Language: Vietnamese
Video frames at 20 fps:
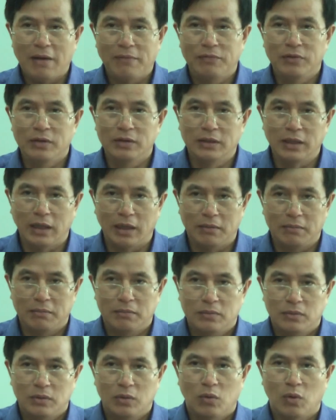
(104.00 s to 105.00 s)
chí Phó Chủ
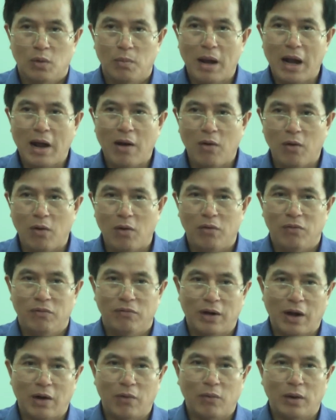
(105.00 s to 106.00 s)
tịch Ủy ban dân thành
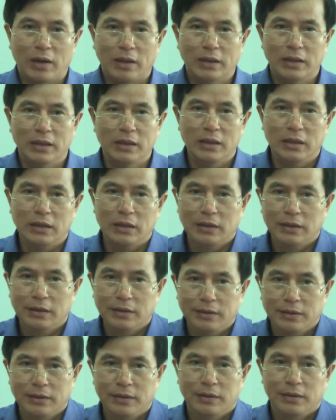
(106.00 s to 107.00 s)
phố cũng đề nghị
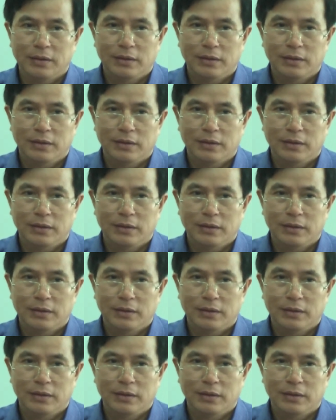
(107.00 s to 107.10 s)
Chi cục thuế